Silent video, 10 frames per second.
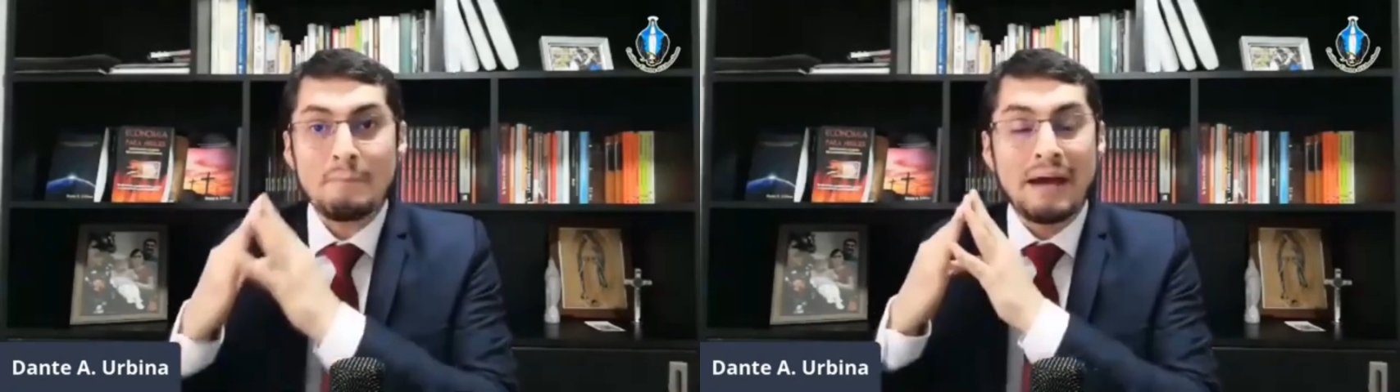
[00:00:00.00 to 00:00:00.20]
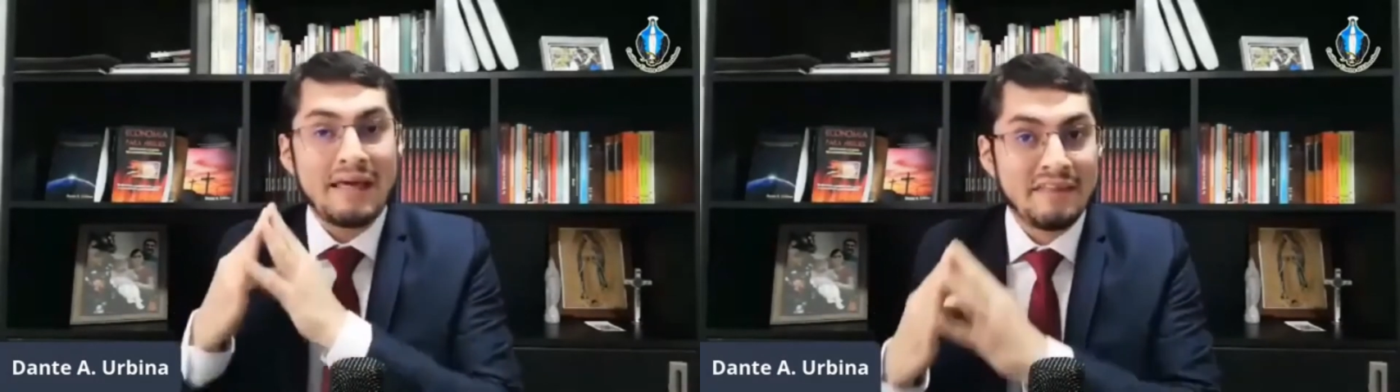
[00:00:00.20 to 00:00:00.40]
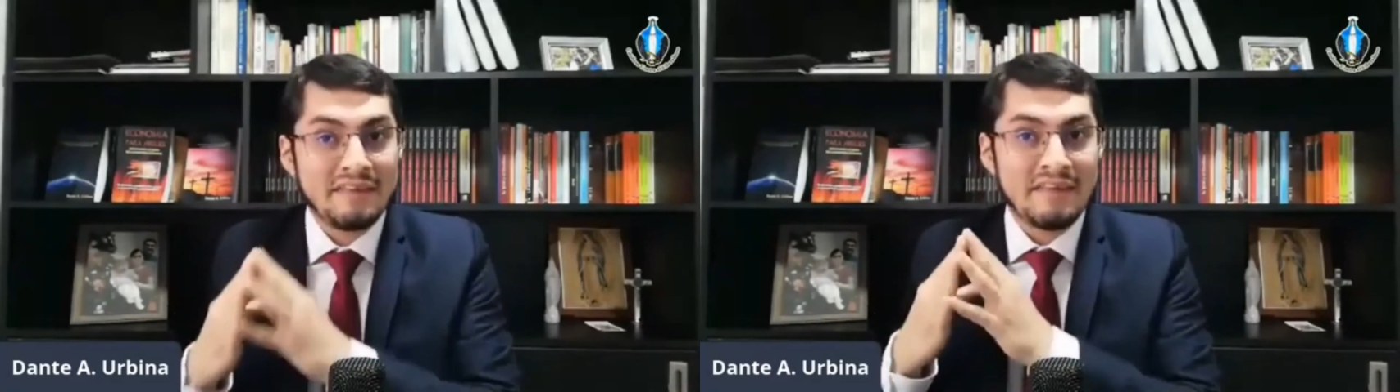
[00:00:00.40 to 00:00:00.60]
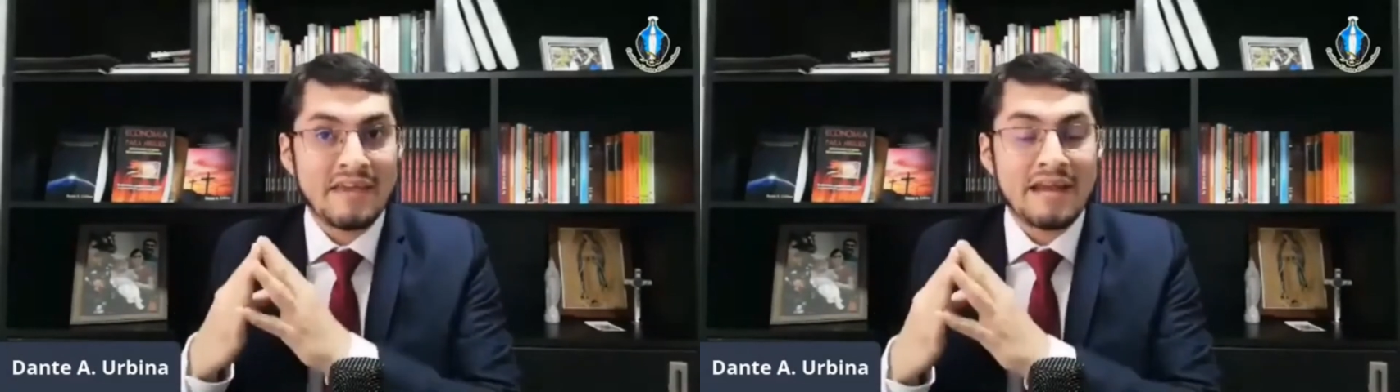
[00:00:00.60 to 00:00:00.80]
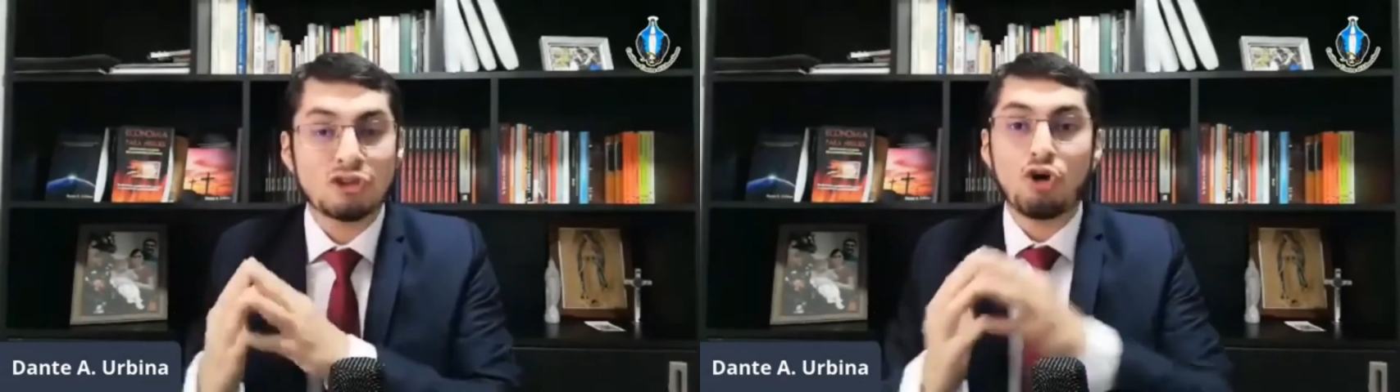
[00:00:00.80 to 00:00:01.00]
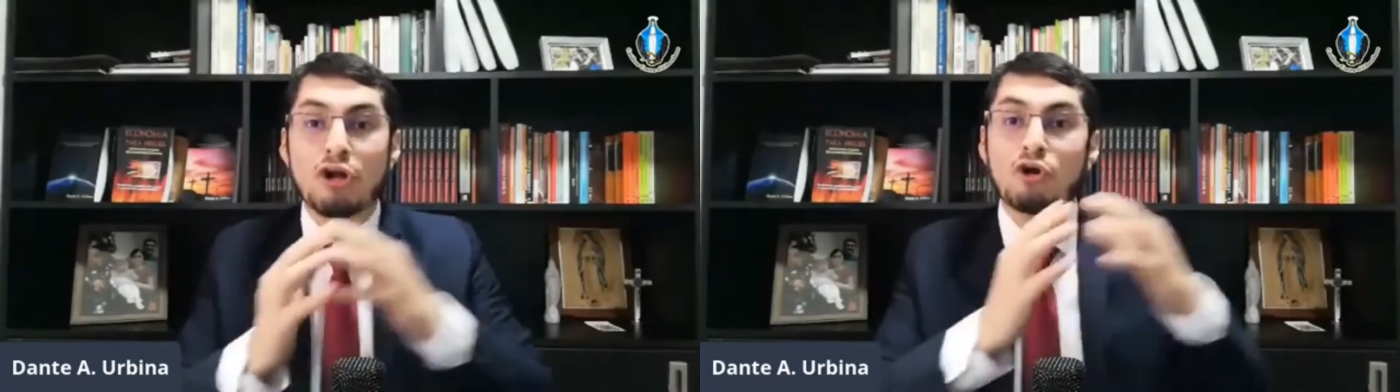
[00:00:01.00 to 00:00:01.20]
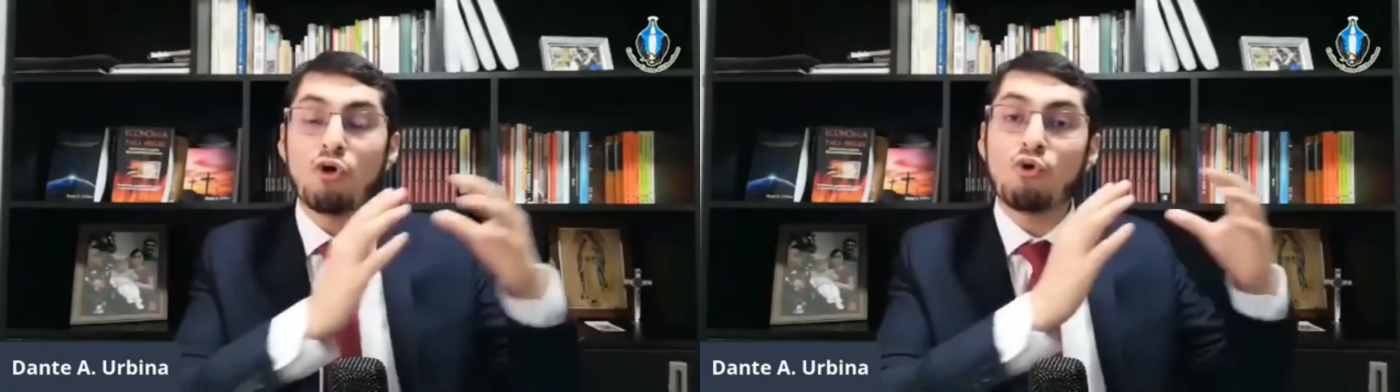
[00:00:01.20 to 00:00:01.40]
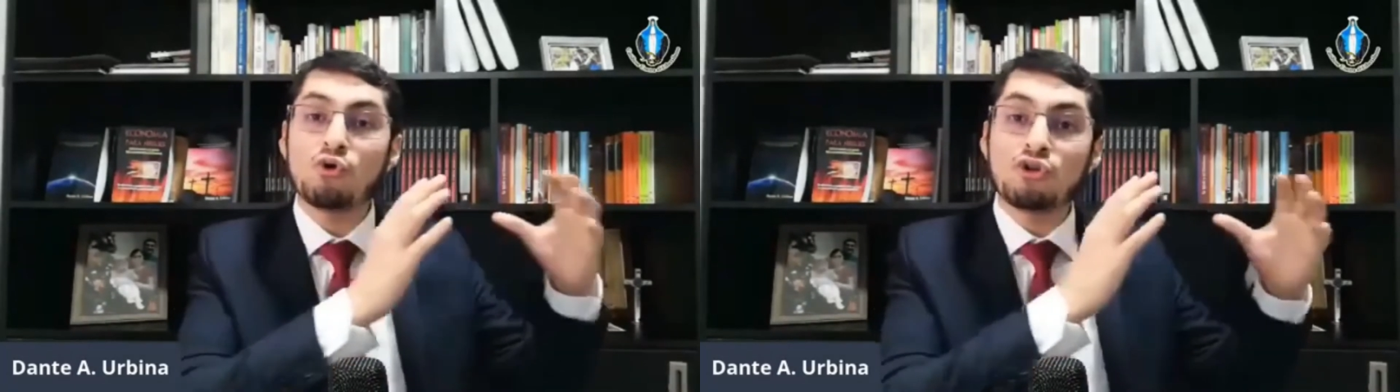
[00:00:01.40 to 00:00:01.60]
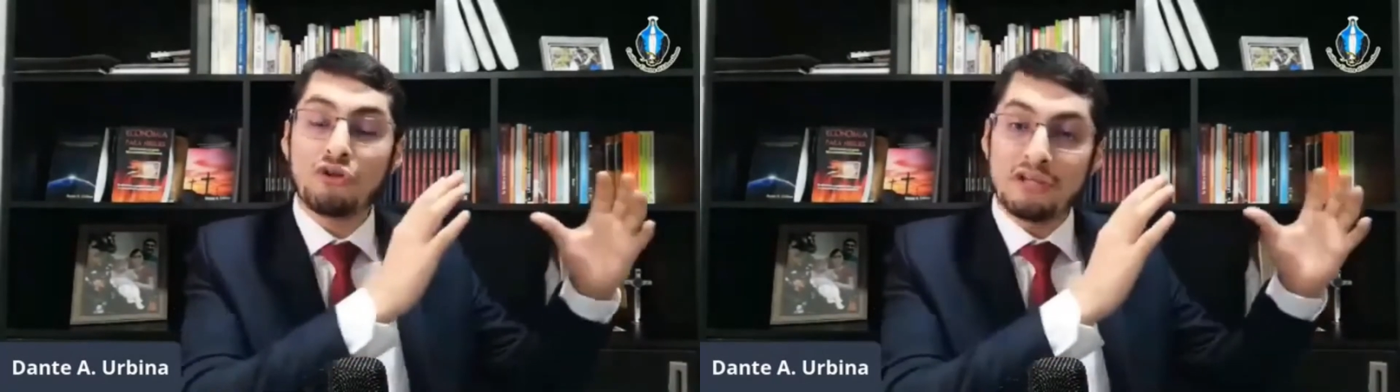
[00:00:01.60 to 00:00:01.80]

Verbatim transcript: para desdeñar todo el conjunto